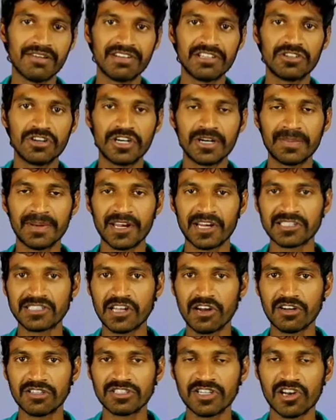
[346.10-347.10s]
సెవెన్ ట్వంటీ పీ
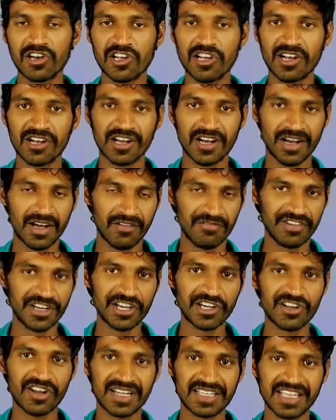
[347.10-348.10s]
రెజల్యూషన్లు ఈ యొక్క
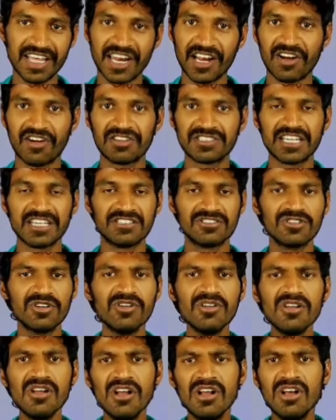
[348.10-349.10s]
వీడియో అయితే రికార్డ్ చేయొచ్చు
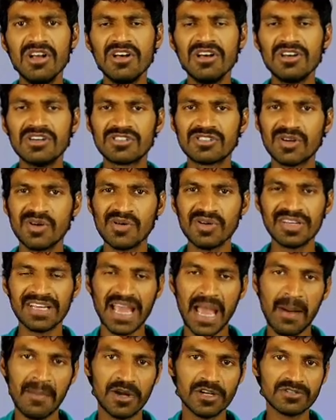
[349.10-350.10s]
సో
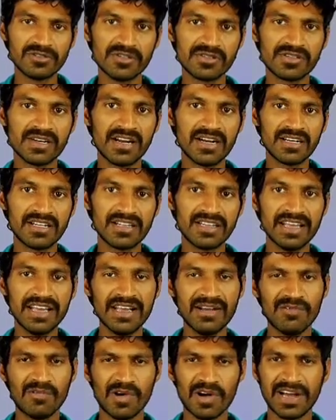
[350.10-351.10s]
కెమెరా చూసినట్టయితే
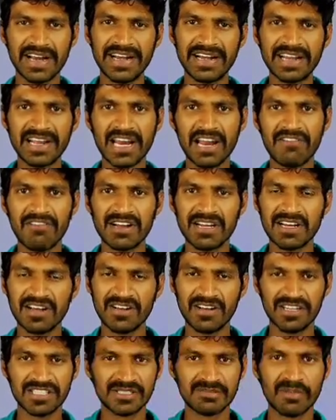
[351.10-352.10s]
ఒక ఎంట్రీ లెవెల్
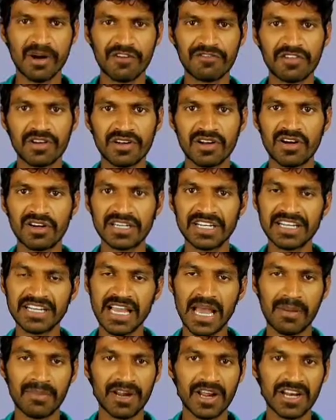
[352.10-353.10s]
స్మార్ట్ ఫోన్ కాబట్టి
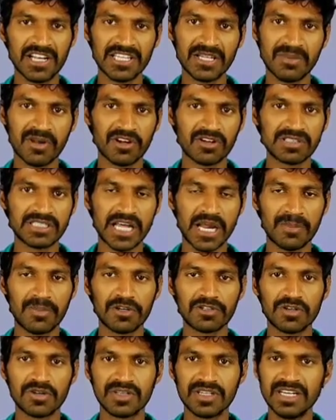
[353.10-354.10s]
కెమెరా అనేది మనకు
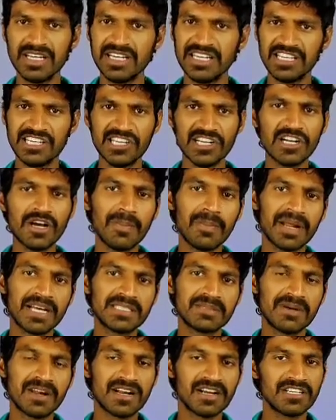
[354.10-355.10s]
సరిపోతుంది ఈ యొక్క
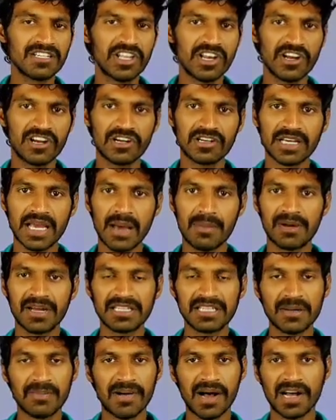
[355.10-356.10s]
ప్రైస్ పరంగా దీని యొక్క కెమెరా
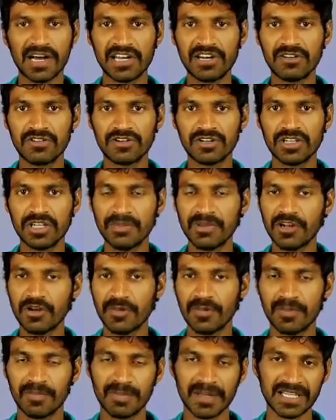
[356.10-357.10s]
అయితే బాగానే ఉంటుంది మీకు
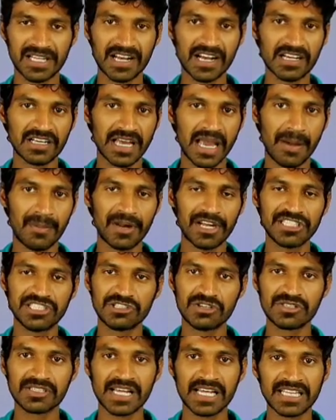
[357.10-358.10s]
పెద్దగా కెమెరా
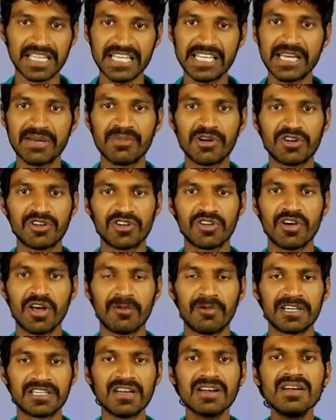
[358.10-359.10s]
ఇష్యూస్ అయితే ఏమీ ఉండవు
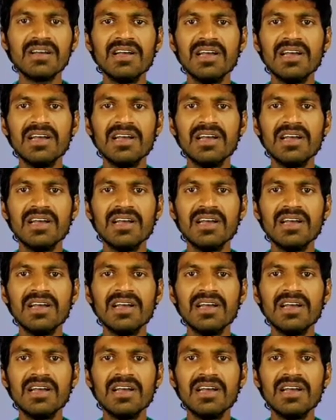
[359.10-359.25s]
అనమాట